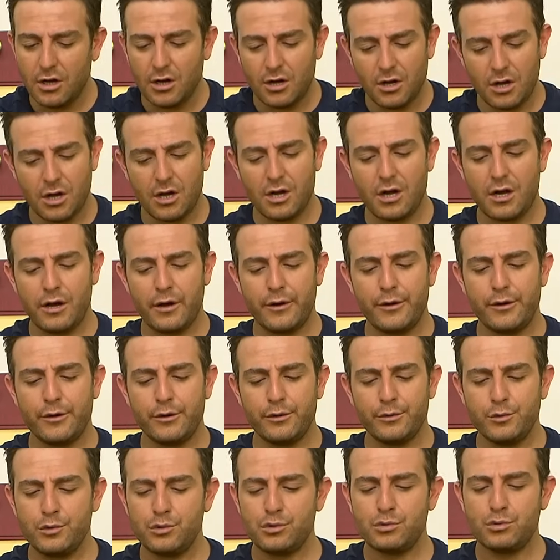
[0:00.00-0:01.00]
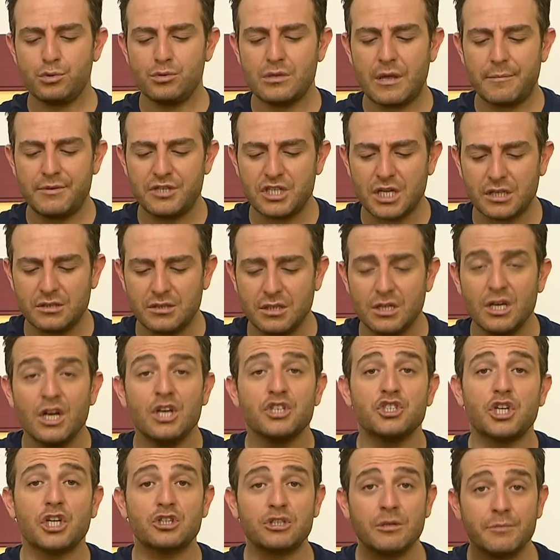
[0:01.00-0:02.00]
Ha, üstünde bir çatı.
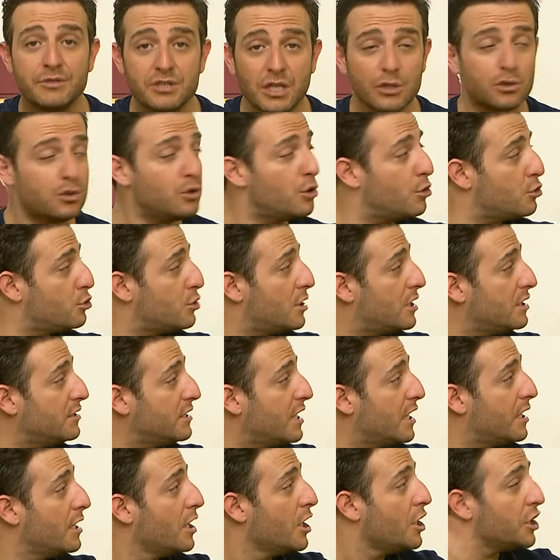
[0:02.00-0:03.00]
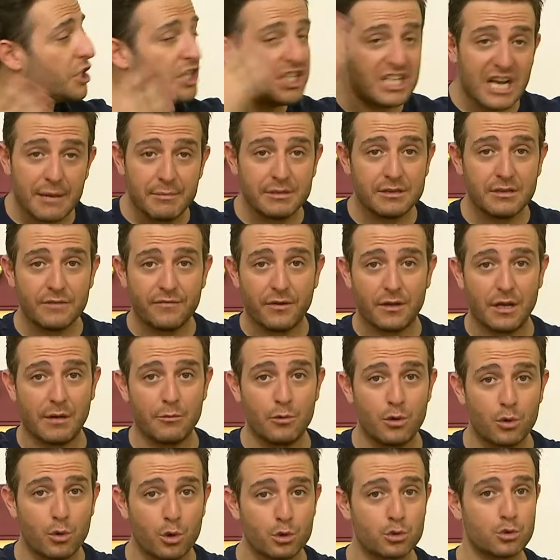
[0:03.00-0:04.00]
Çatı mı taşıyor üzerinde? Kiremitli falan
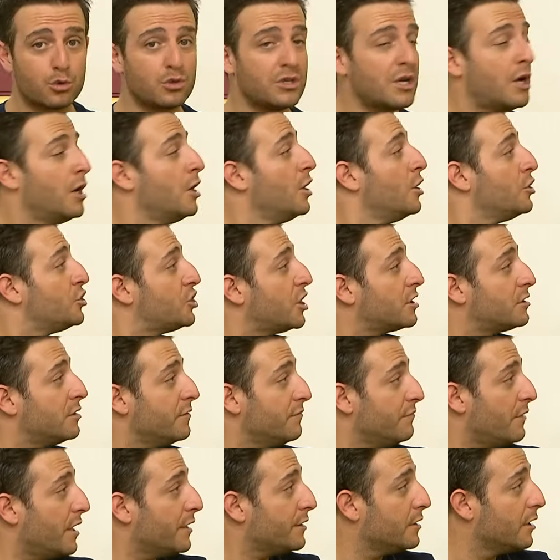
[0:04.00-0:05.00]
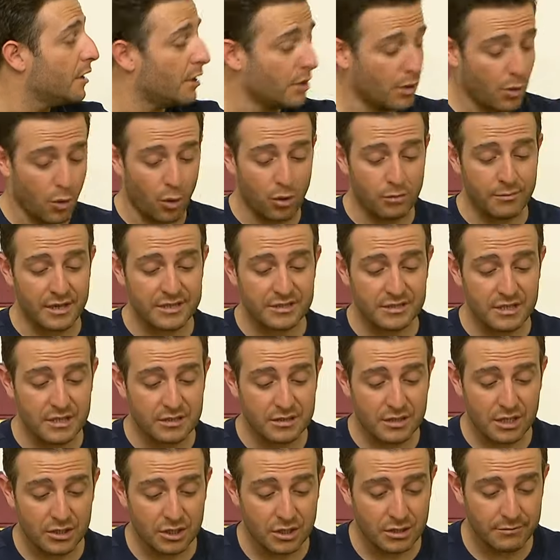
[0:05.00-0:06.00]
böyle koskoca çatım var. Olmaz,
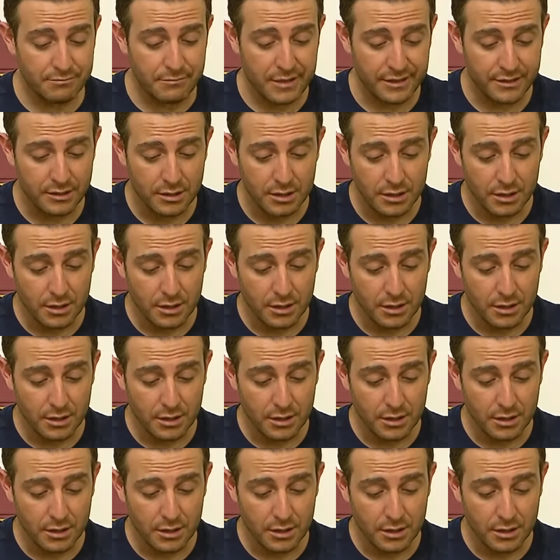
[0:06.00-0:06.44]
nasıl taşırım ben?